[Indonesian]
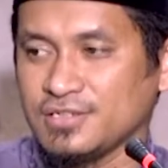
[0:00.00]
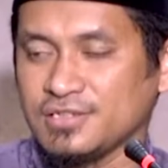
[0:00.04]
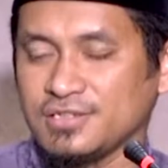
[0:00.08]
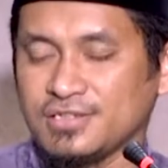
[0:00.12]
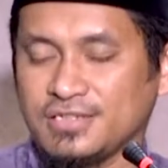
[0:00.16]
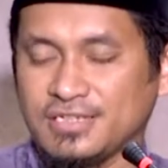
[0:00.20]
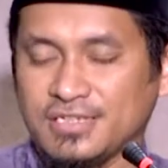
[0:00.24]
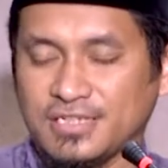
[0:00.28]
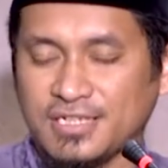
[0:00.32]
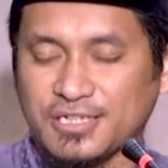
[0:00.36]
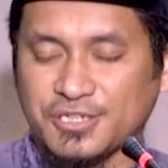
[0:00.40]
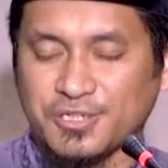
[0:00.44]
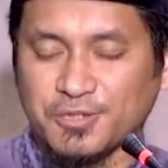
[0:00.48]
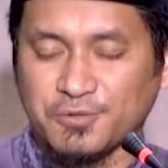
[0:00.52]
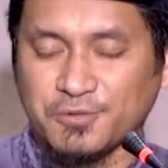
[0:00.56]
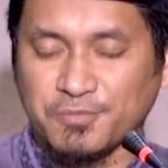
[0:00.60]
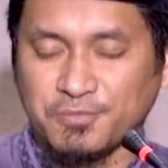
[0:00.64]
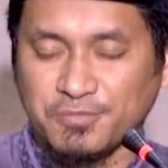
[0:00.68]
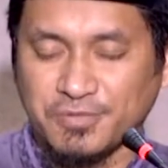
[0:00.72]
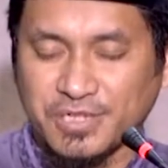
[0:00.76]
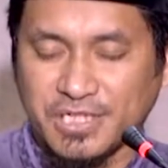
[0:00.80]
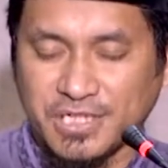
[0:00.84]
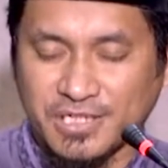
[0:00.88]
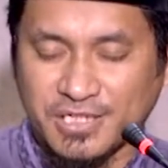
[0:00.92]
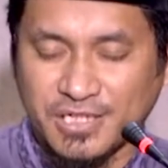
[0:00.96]
dia itu
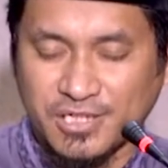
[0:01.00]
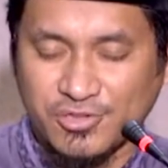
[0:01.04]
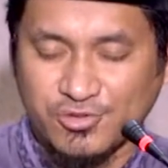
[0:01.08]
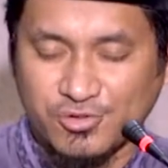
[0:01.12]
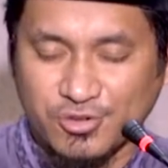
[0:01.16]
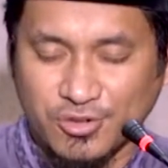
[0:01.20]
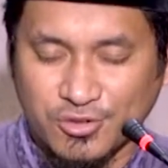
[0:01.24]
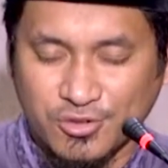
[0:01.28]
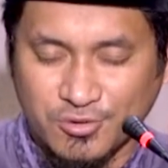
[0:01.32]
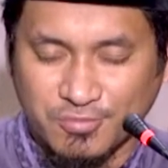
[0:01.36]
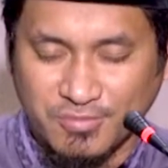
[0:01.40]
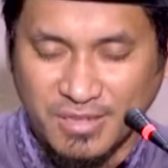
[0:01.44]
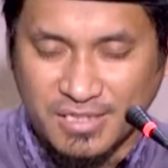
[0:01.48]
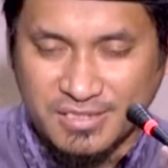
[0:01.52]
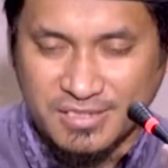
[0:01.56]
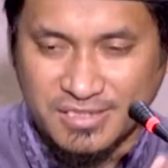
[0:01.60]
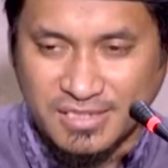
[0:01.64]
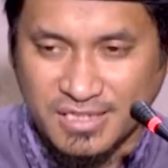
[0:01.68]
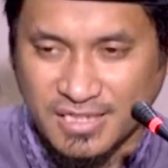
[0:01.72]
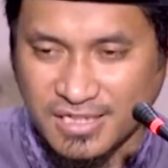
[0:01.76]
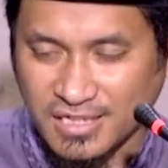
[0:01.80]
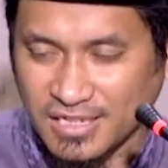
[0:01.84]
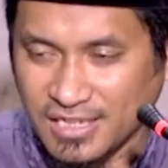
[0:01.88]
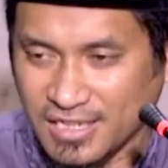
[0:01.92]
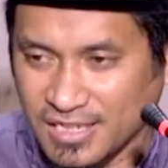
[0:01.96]
memikirkan suatu
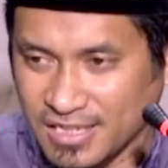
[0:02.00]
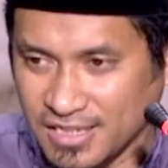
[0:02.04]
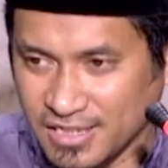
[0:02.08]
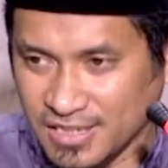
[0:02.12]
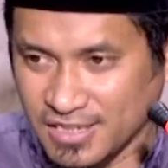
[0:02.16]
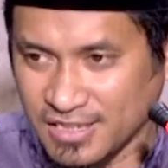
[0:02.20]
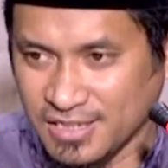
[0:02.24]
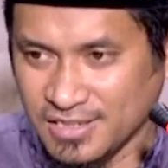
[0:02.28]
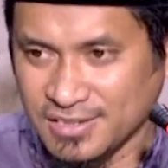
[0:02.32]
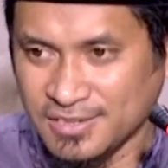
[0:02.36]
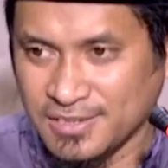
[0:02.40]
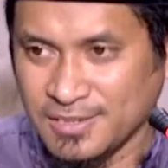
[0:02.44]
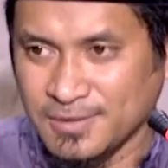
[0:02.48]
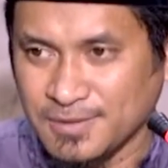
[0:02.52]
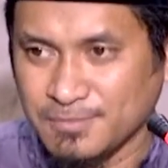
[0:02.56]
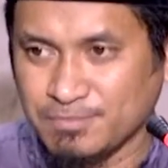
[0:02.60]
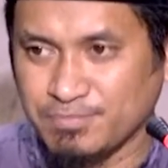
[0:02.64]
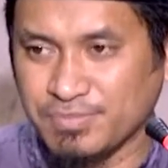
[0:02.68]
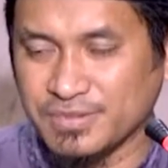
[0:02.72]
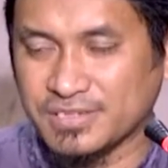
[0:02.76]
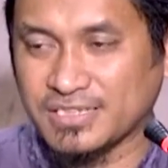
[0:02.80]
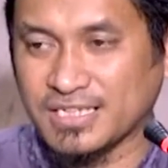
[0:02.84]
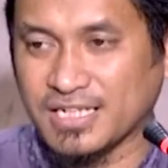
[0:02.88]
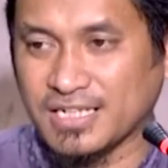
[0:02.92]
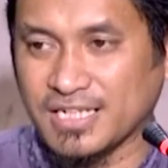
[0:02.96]
masalah,
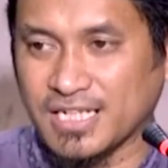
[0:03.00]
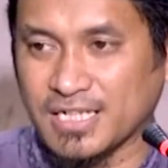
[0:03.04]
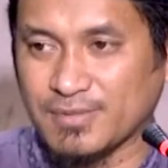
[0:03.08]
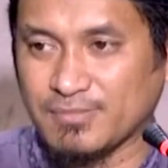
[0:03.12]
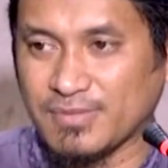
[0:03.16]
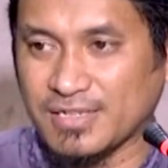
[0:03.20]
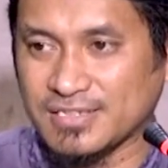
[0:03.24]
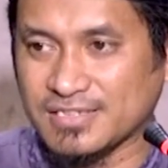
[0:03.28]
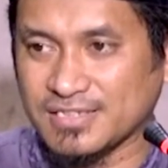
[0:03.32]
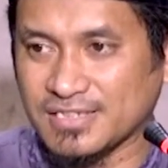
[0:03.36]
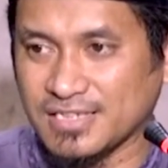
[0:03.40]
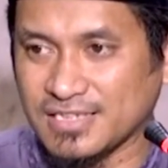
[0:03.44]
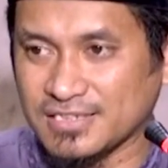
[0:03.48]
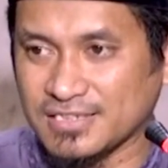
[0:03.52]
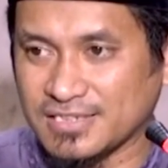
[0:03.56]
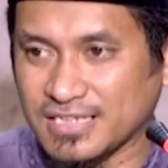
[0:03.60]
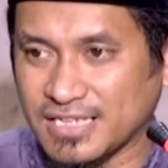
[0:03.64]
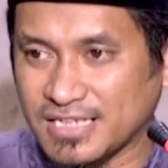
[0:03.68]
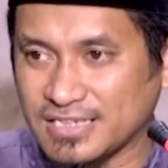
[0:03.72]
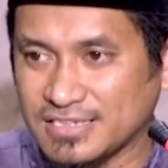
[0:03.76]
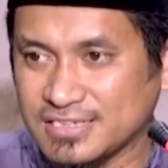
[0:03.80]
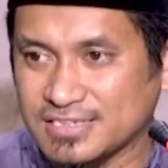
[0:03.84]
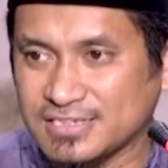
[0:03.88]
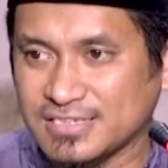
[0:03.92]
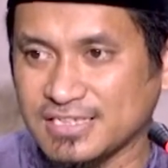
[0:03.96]
pecahkan masalah
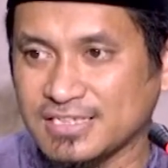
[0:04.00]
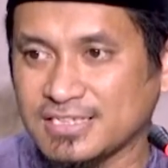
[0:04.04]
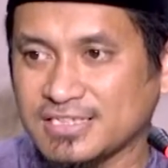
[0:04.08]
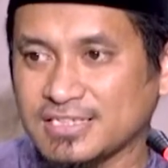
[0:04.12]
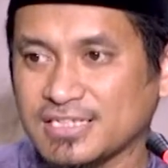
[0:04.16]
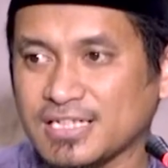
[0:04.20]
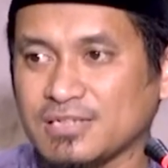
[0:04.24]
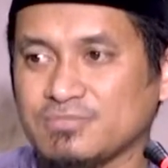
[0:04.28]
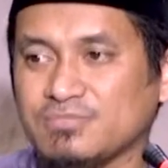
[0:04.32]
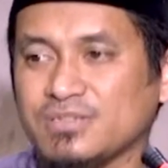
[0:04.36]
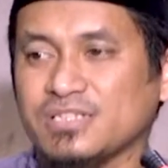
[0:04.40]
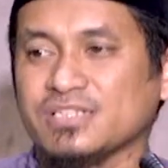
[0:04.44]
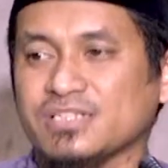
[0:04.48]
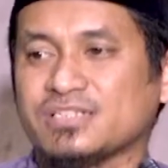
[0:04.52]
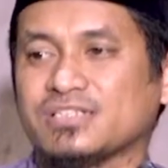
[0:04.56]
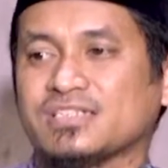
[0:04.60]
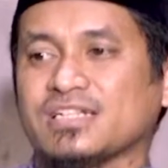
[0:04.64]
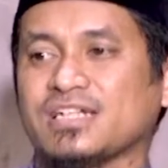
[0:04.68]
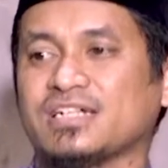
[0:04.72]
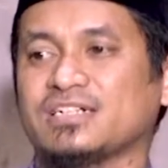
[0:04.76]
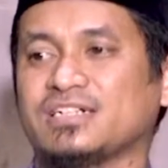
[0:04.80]
tadi sehingga bisa